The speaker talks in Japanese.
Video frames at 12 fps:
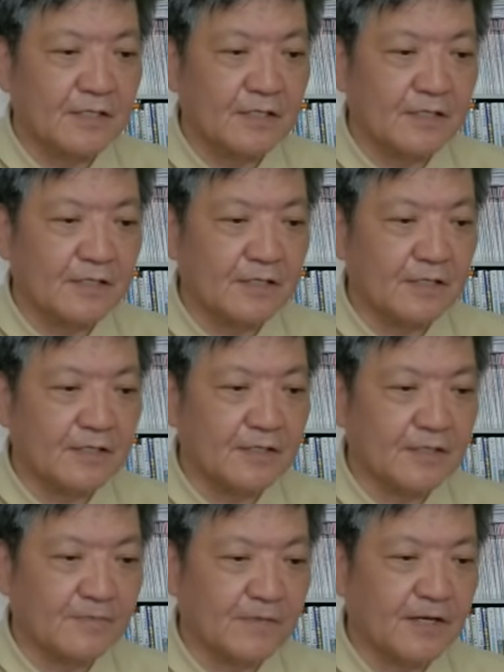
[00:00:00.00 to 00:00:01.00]

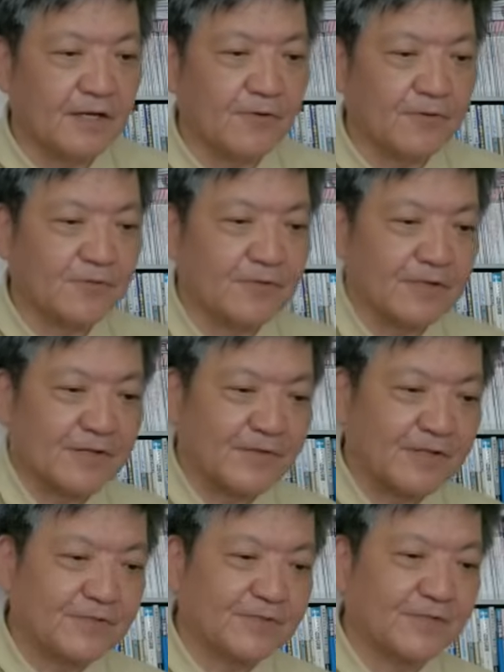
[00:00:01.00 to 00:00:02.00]
えー、まあ、ほとんどが
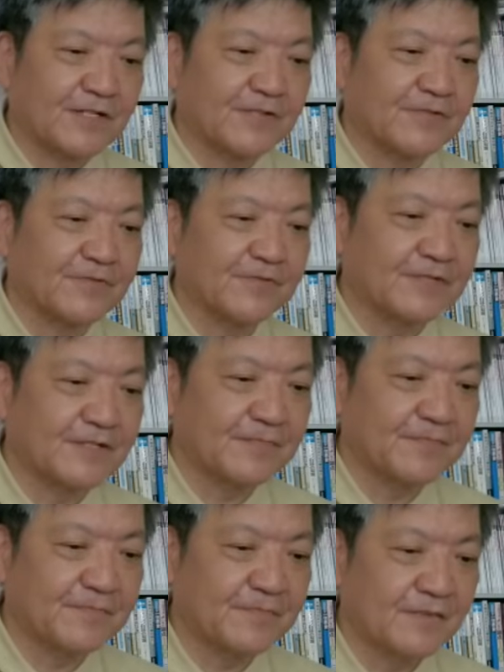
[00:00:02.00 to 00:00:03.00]
これ中国からということですね。